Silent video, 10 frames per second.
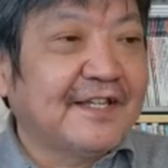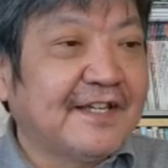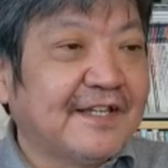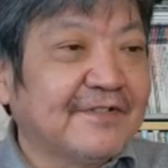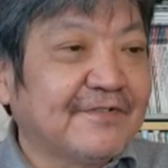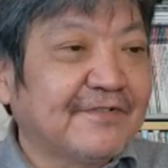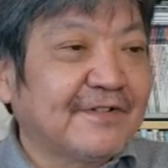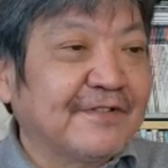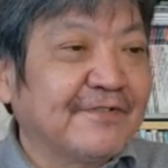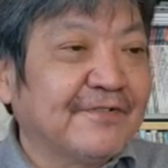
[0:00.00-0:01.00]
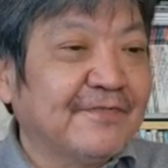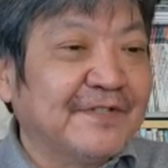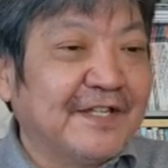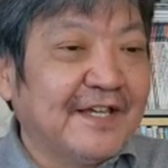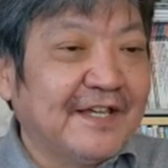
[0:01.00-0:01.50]
えー、ところが土曜
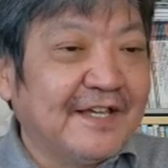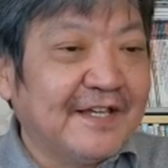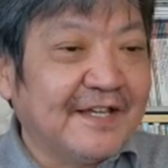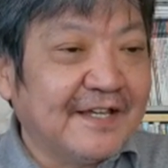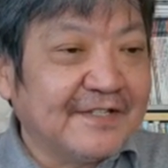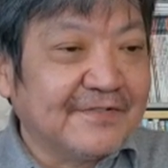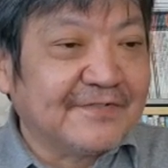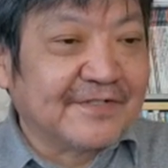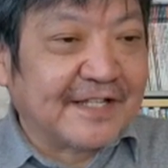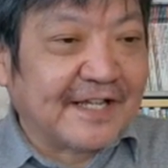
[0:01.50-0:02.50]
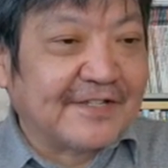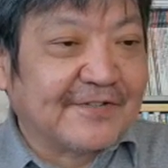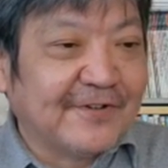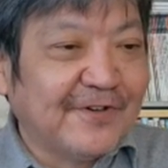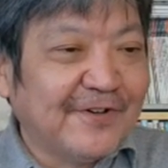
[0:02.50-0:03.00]
日で、えー、ニュースがない
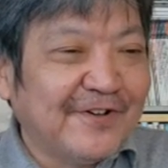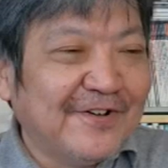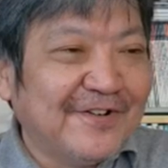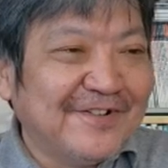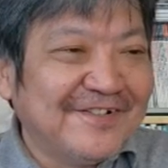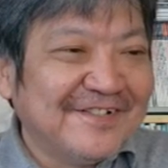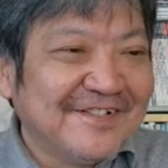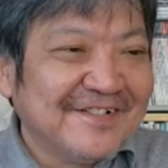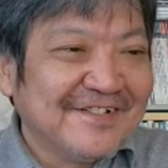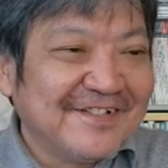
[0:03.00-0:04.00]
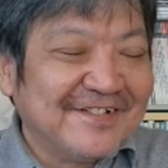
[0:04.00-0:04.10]
と